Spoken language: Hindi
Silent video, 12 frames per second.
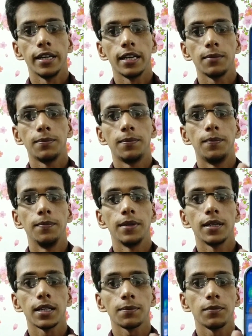एक
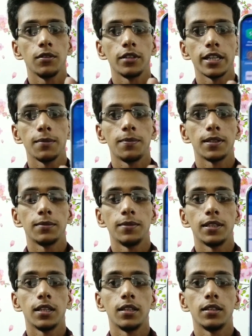मैं लोग एक बात
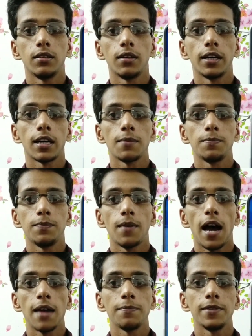बता देता हूँ अगर आप
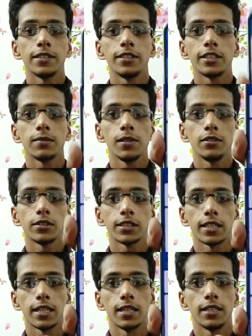आई डिस्प्ले यूज़
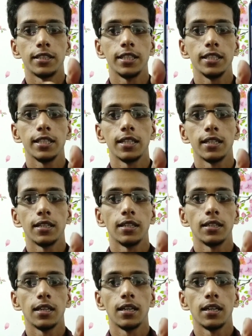कर रहे हैं ठीक है